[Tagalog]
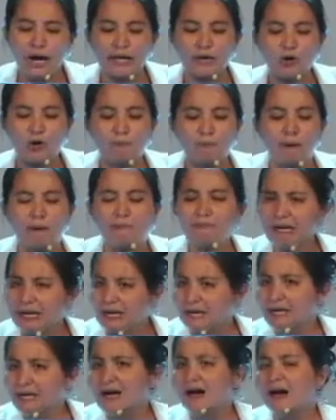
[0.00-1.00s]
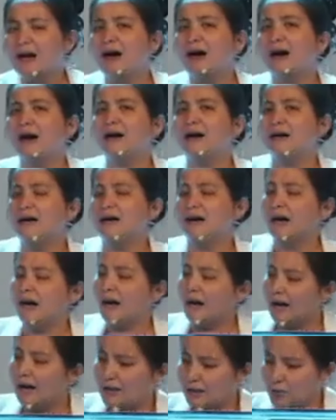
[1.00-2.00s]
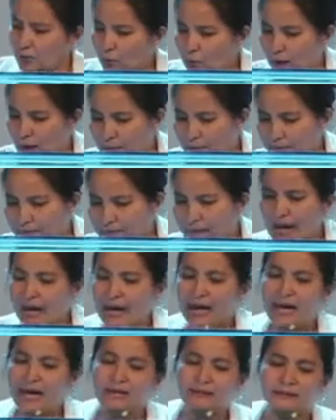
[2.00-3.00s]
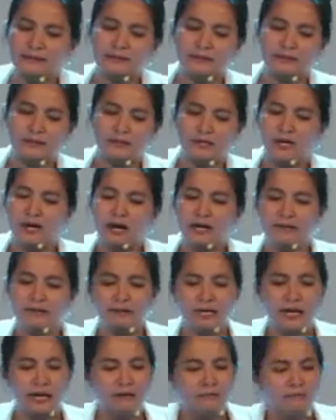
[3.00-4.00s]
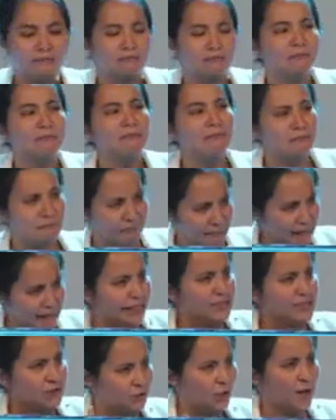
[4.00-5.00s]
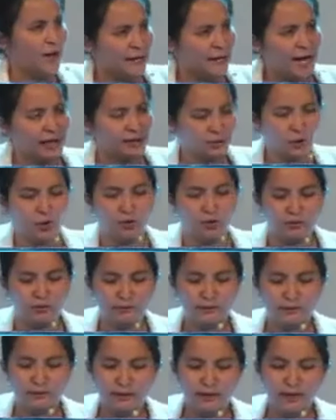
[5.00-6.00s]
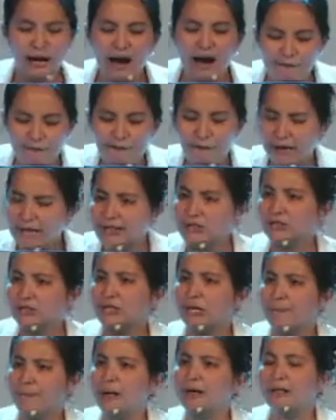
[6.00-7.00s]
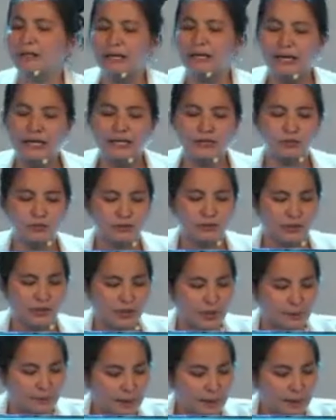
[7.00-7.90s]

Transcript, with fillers: atong pamilya, ang ato ang pets, and then ma-enjoy nato ang friendship, ang relationship.